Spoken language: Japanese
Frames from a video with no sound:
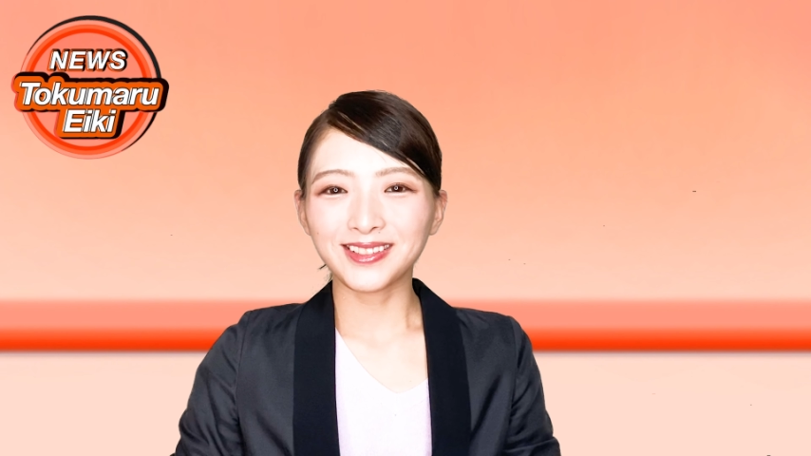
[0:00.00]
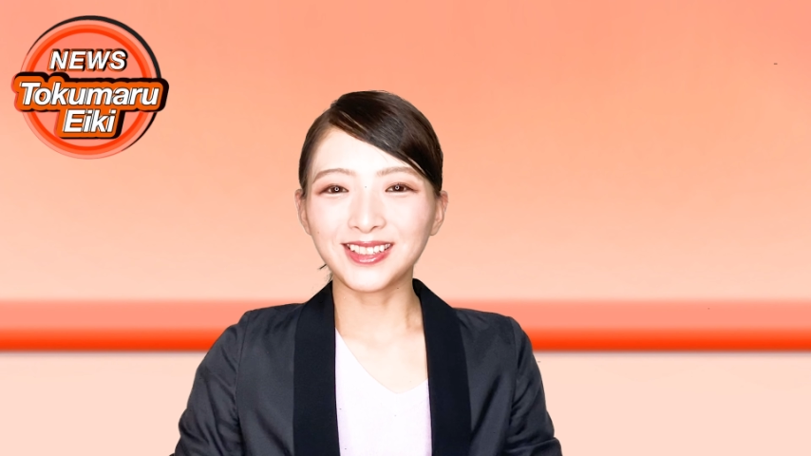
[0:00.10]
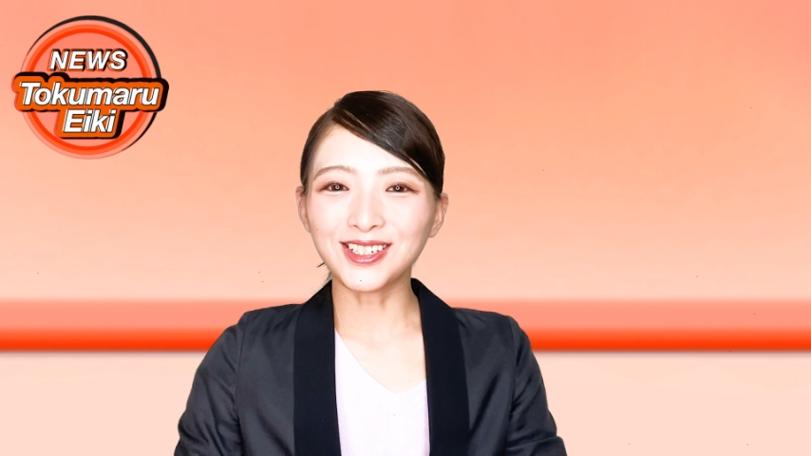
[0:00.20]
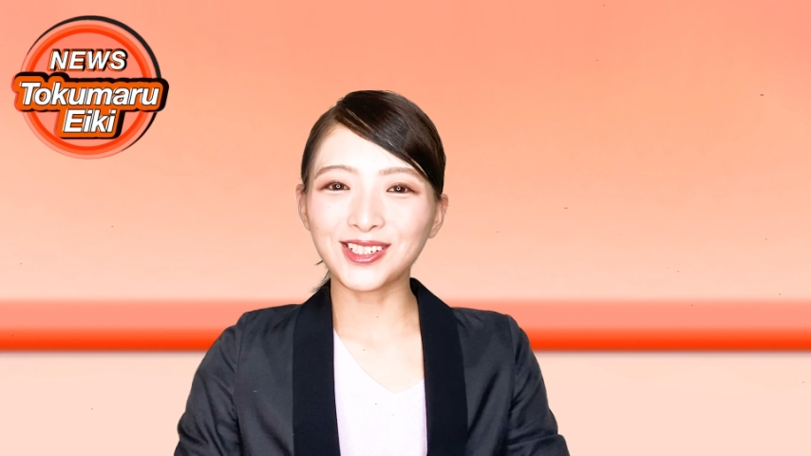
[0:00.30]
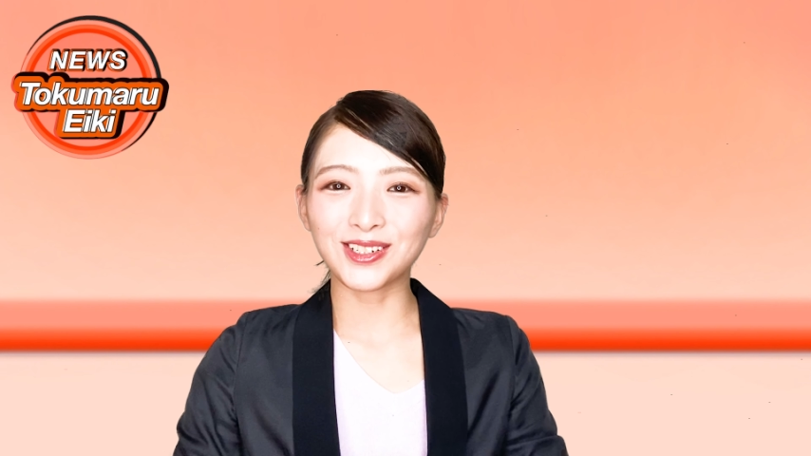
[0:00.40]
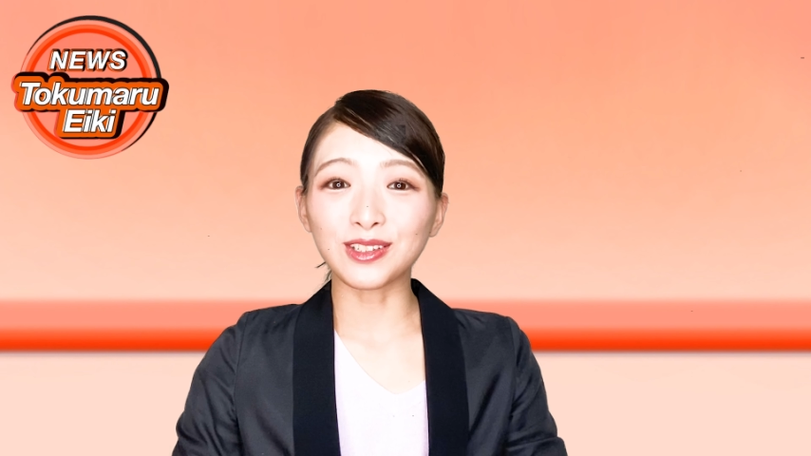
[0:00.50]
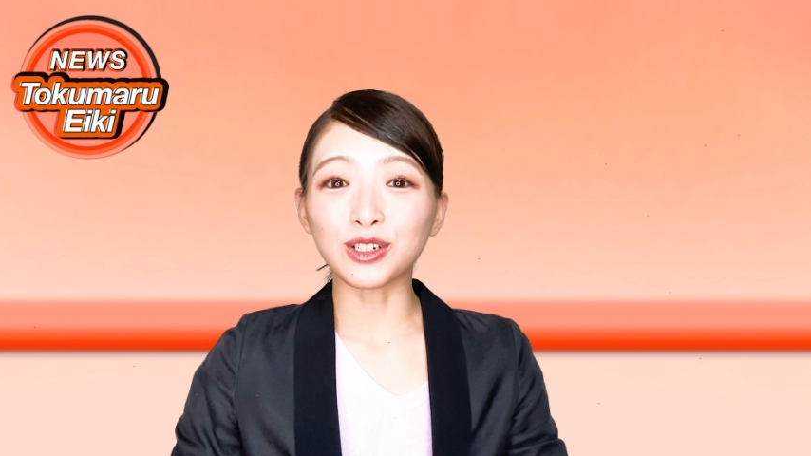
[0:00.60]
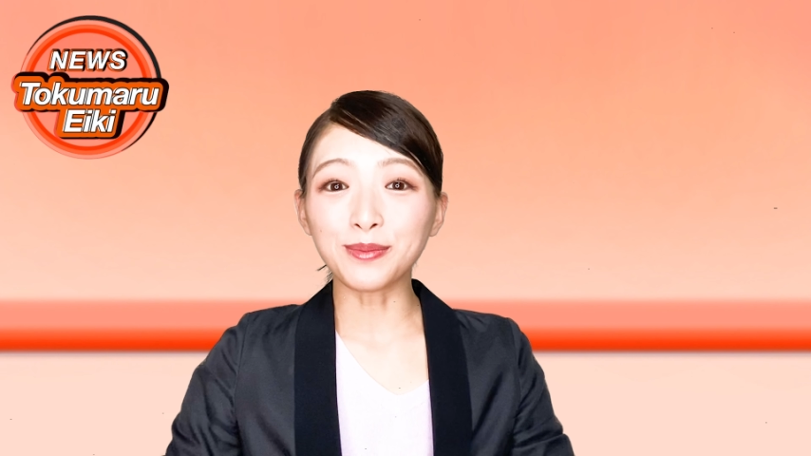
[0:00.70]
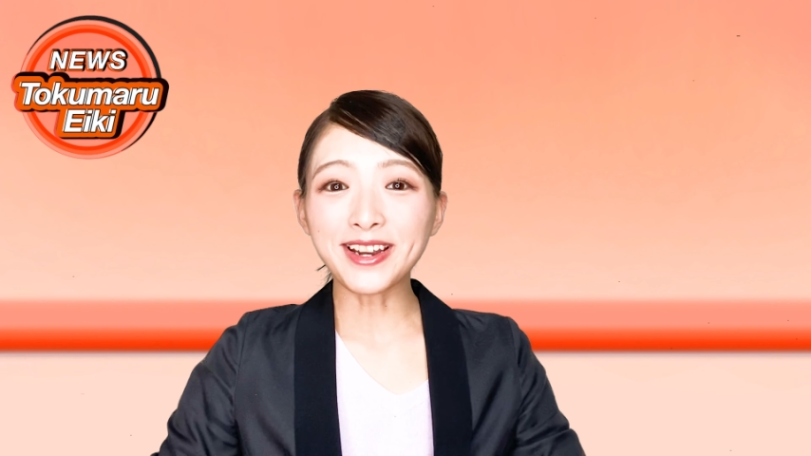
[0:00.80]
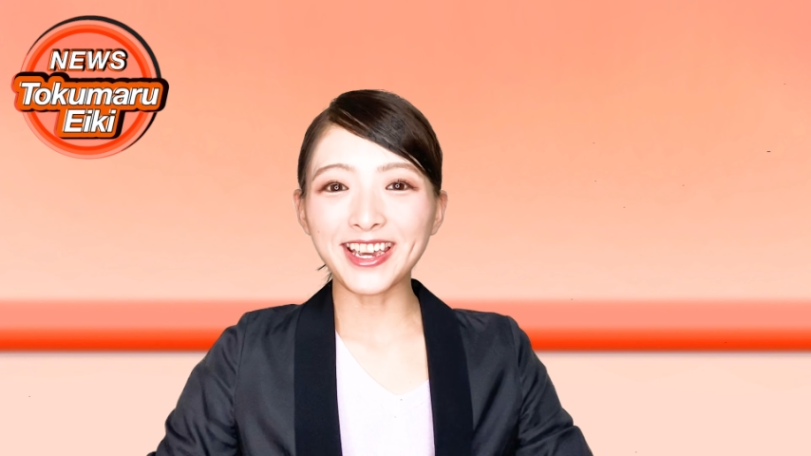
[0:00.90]
ニュース
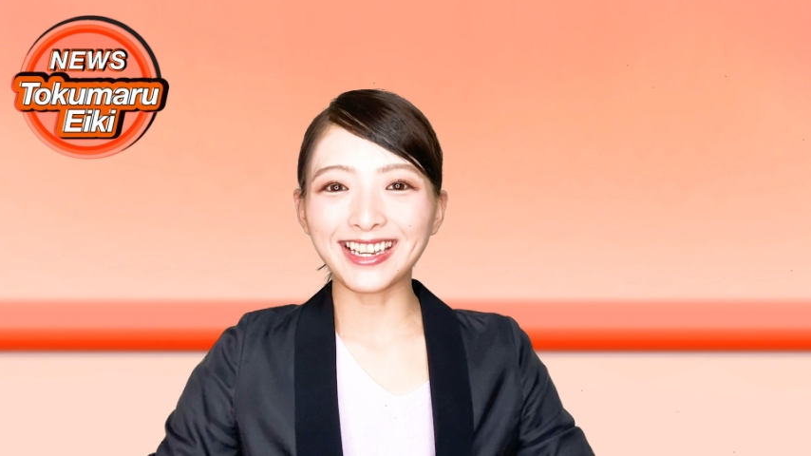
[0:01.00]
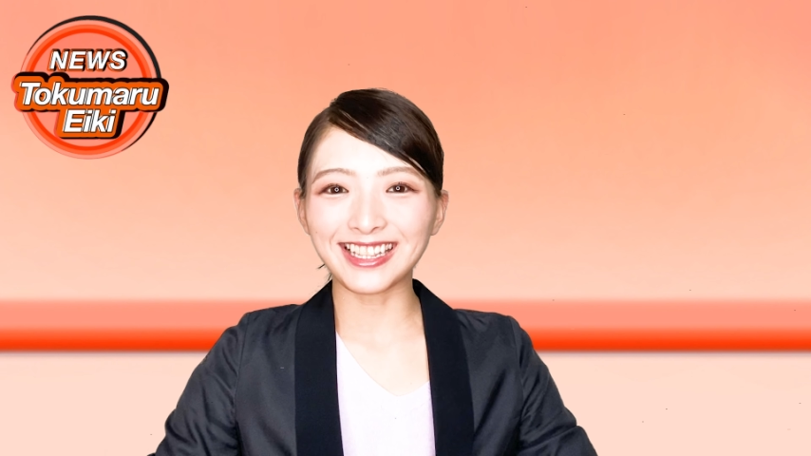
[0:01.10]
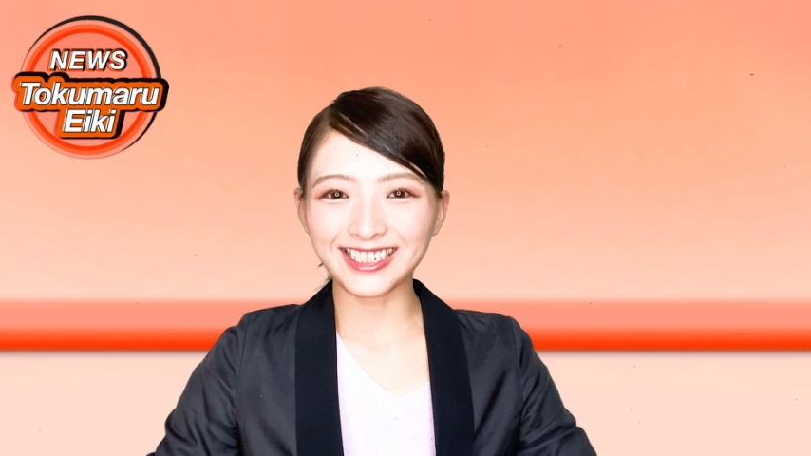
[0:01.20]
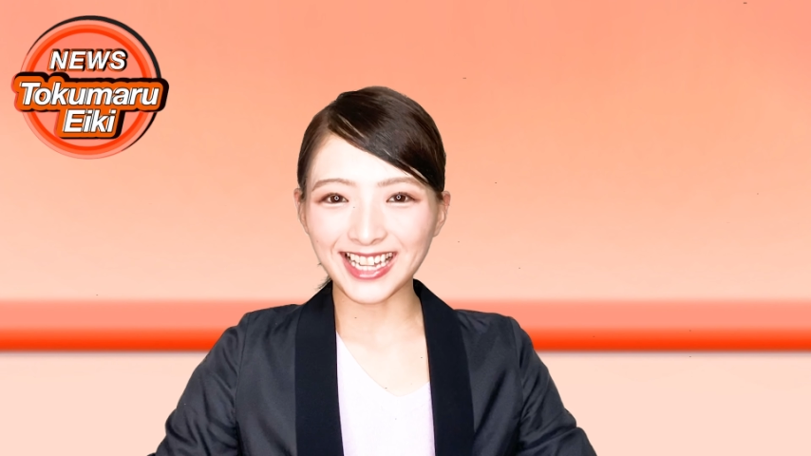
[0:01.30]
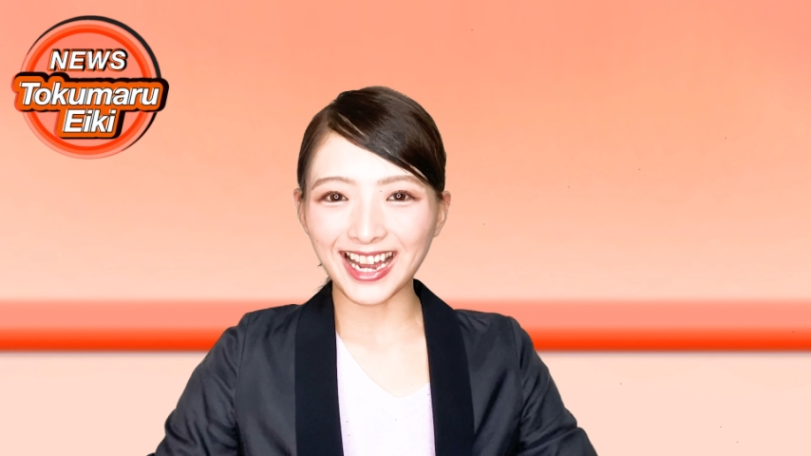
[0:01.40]
徳丸駅でし